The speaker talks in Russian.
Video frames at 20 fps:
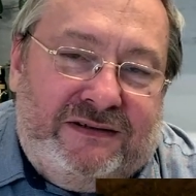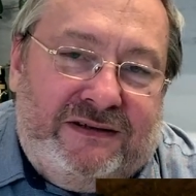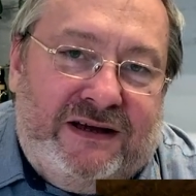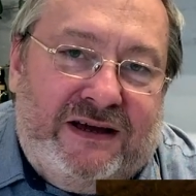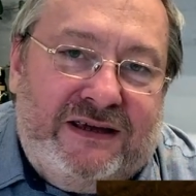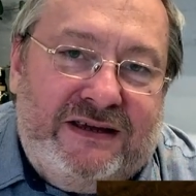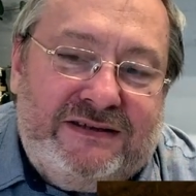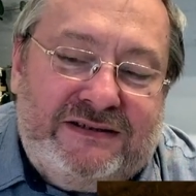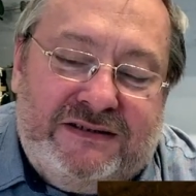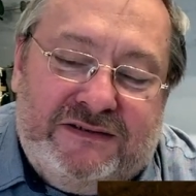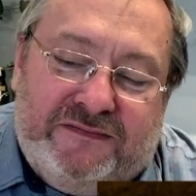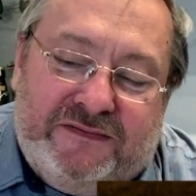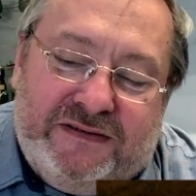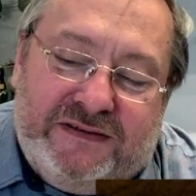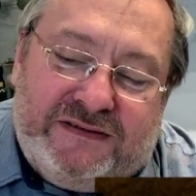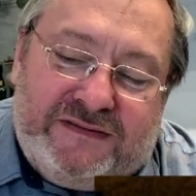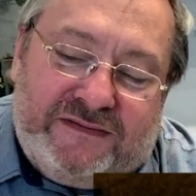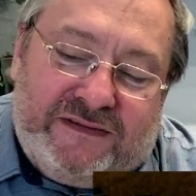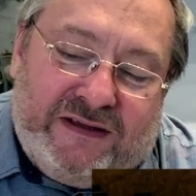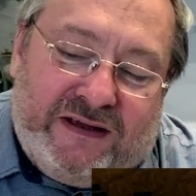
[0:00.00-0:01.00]
Да, если вы
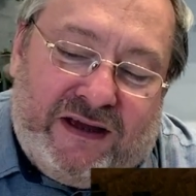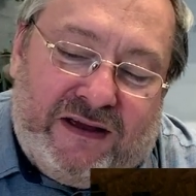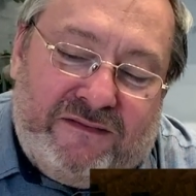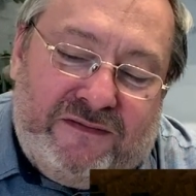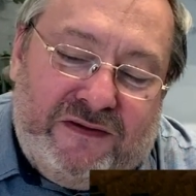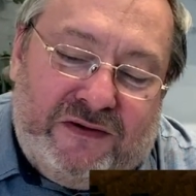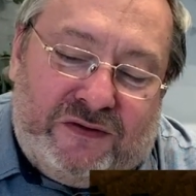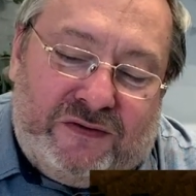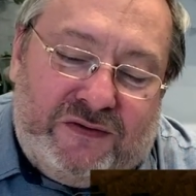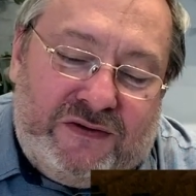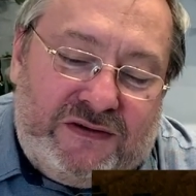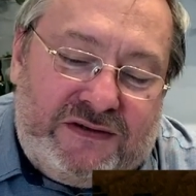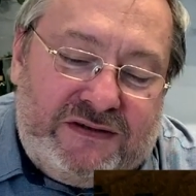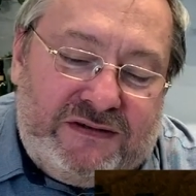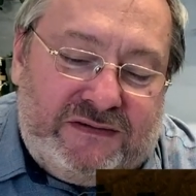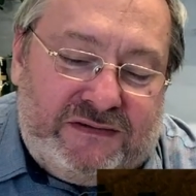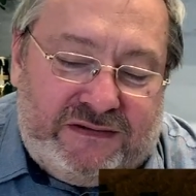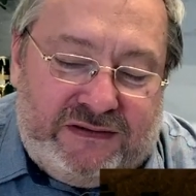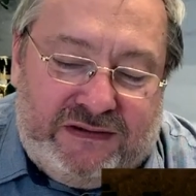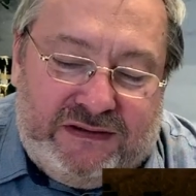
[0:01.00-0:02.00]
сфотографируете
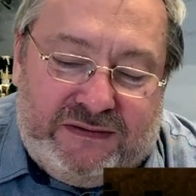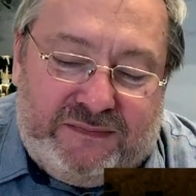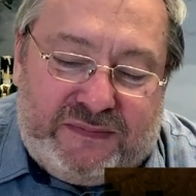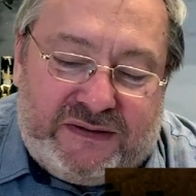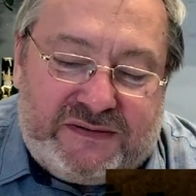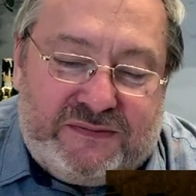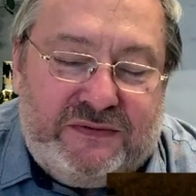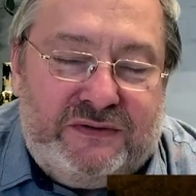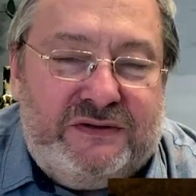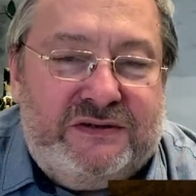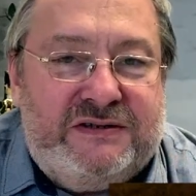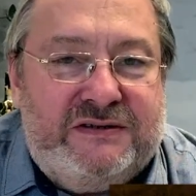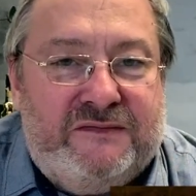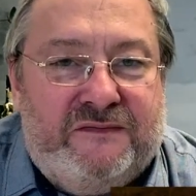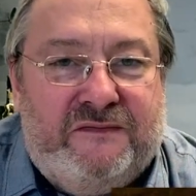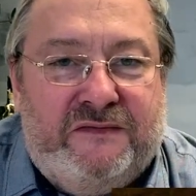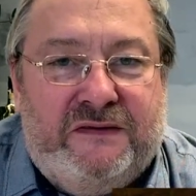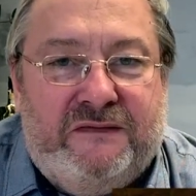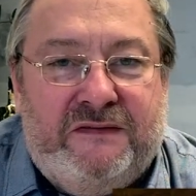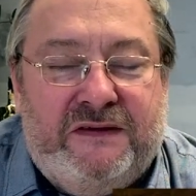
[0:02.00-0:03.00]
и посмотрите в
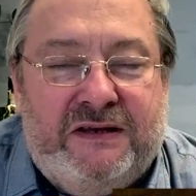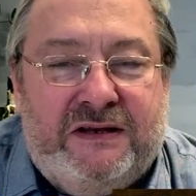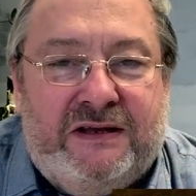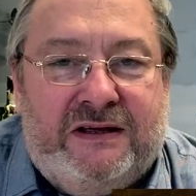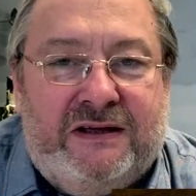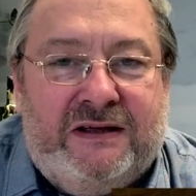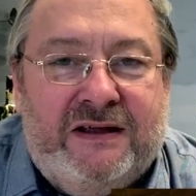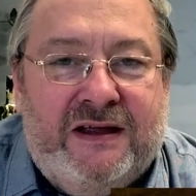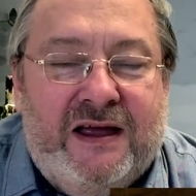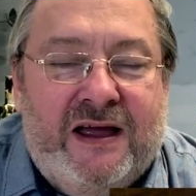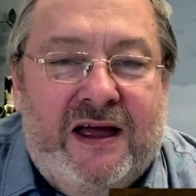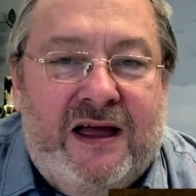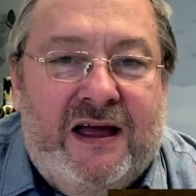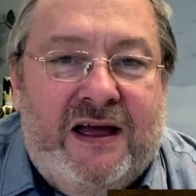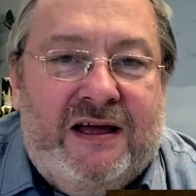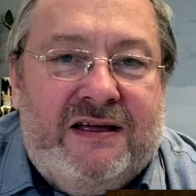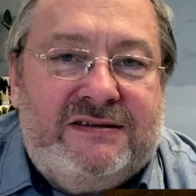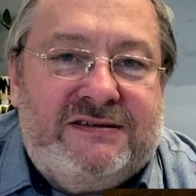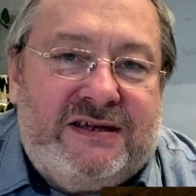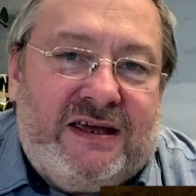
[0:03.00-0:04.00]
Вивина,
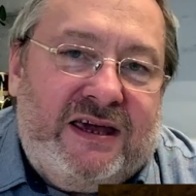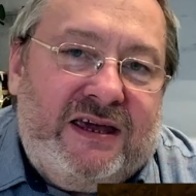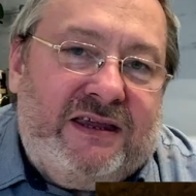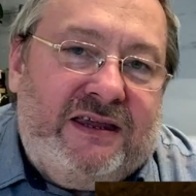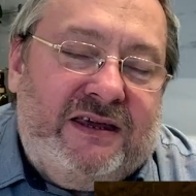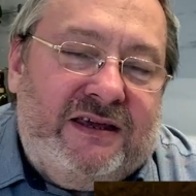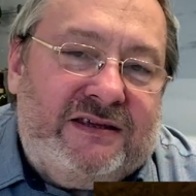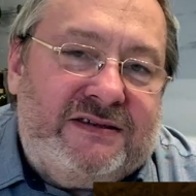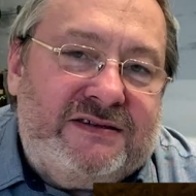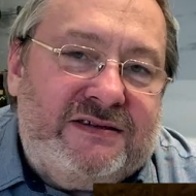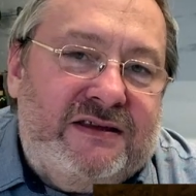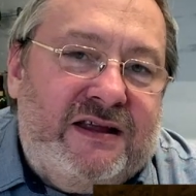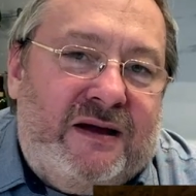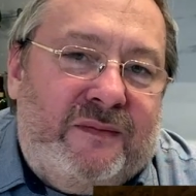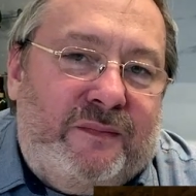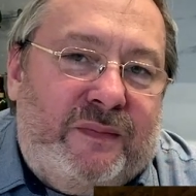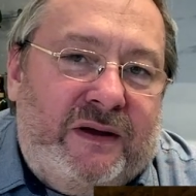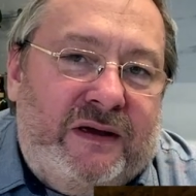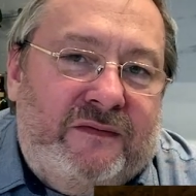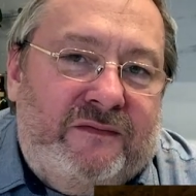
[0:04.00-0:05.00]
средняя цена
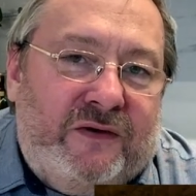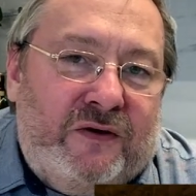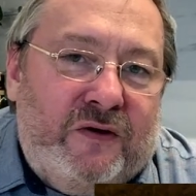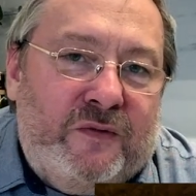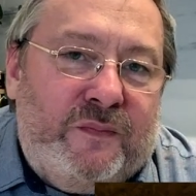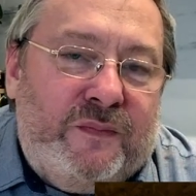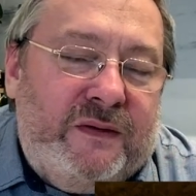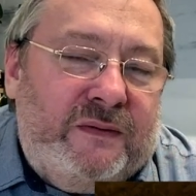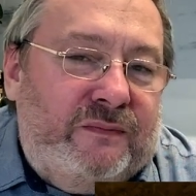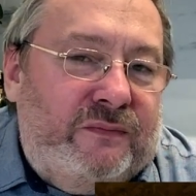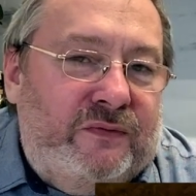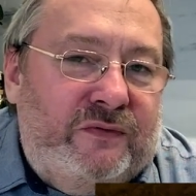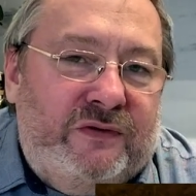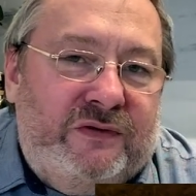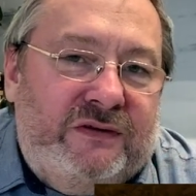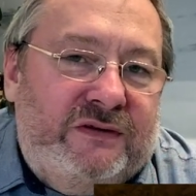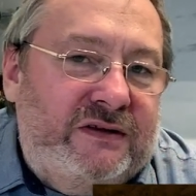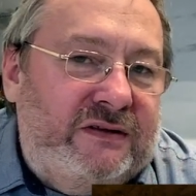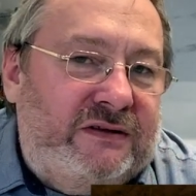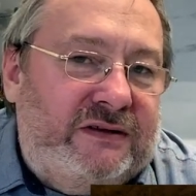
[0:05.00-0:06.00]
по Европе
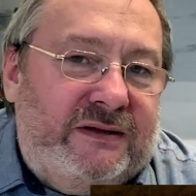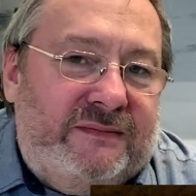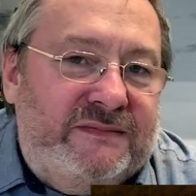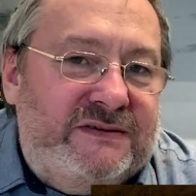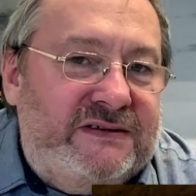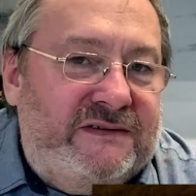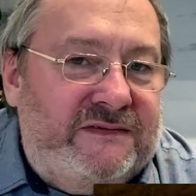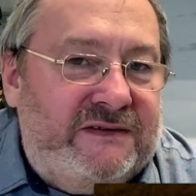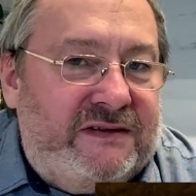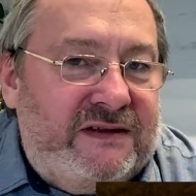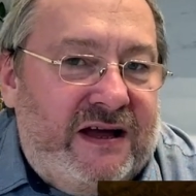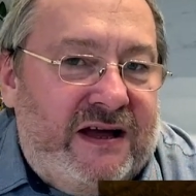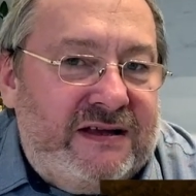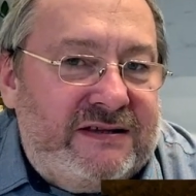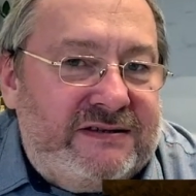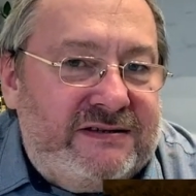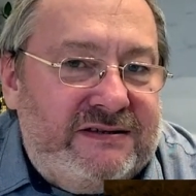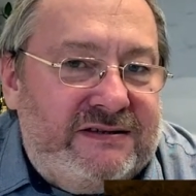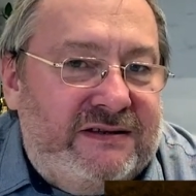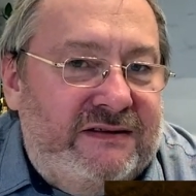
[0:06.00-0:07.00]
будет где-то там
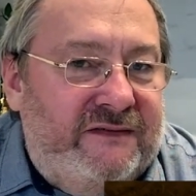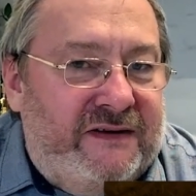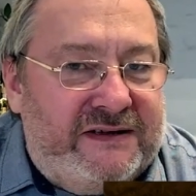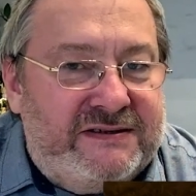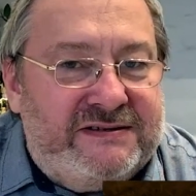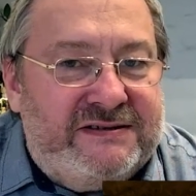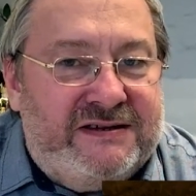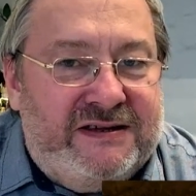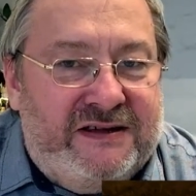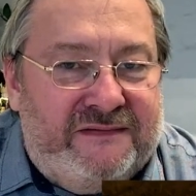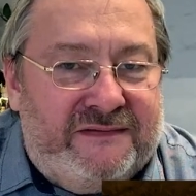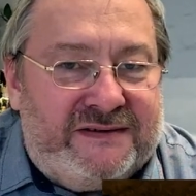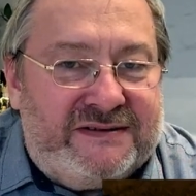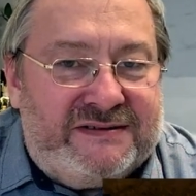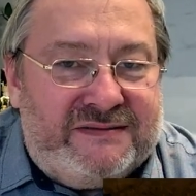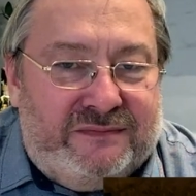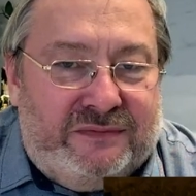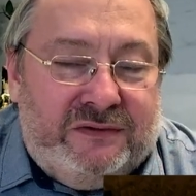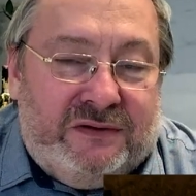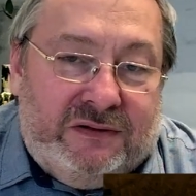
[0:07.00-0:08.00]
19-20 евро
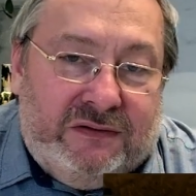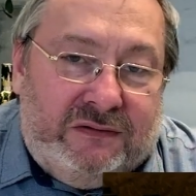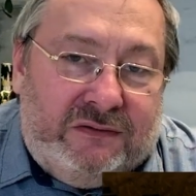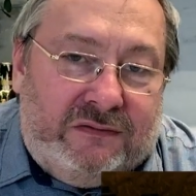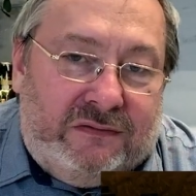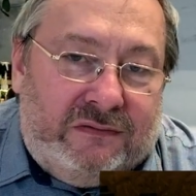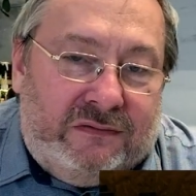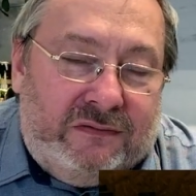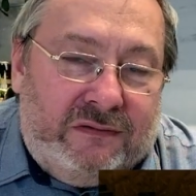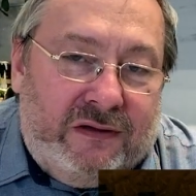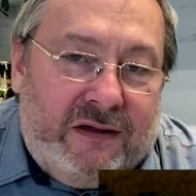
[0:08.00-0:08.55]
за бутылку.